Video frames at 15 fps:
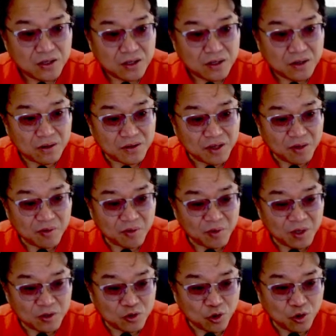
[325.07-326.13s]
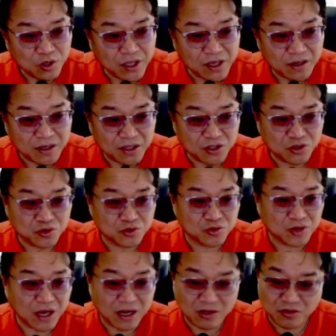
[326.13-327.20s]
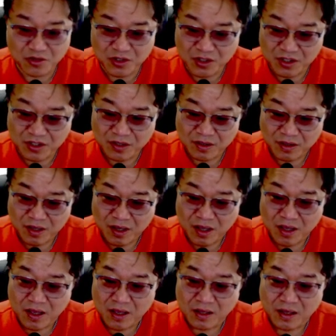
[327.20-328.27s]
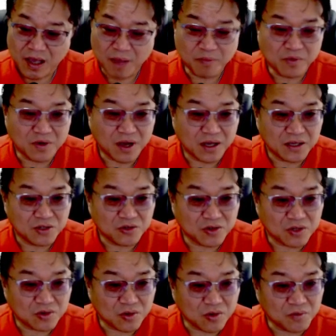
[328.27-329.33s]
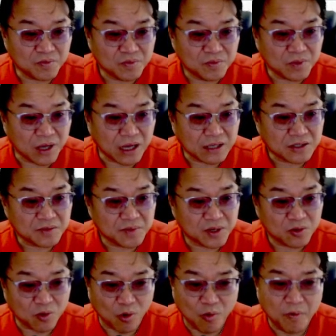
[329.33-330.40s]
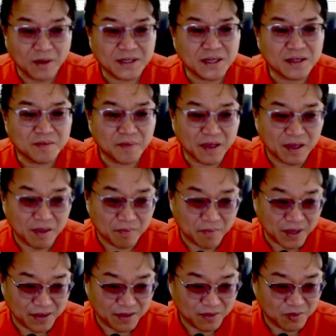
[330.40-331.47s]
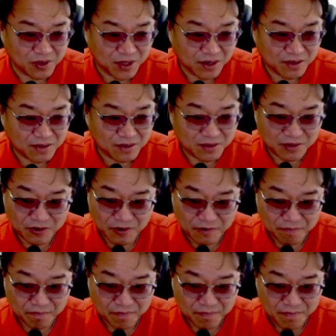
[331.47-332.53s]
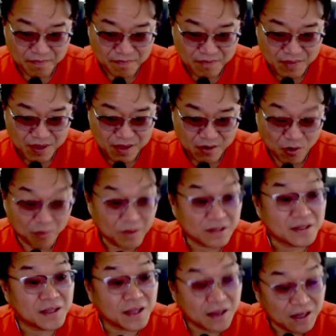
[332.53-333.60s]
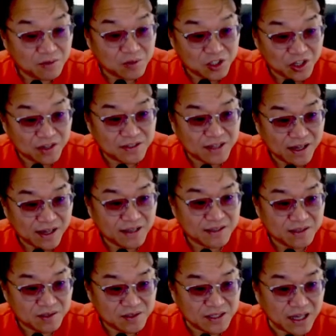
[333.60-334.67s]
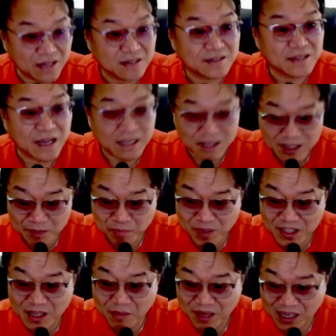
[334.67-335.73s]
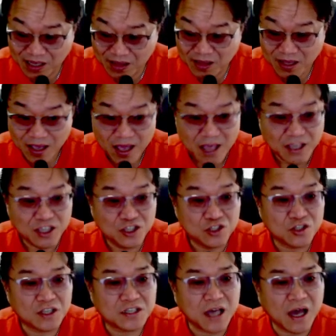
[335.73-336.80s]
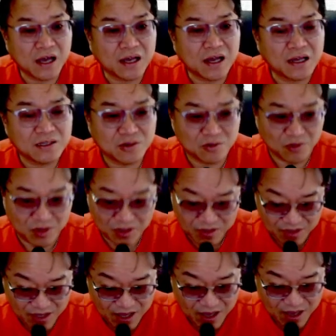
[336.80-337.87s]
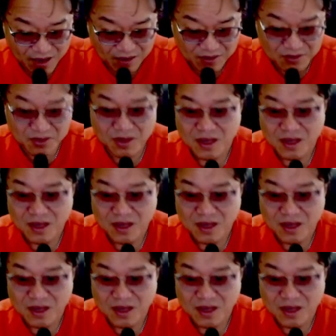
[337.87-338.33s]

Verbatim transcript: 어떻게 보면 초대형 이슈라 할 수 있는 애플카 이슈가 조금 나왔음에도 5%밖에 반등을 못했거든요. 5%가 뭐 최근 상황에서는 작은 건 아닙니다만 이전에 상가 간 적도 있는데, 그죠?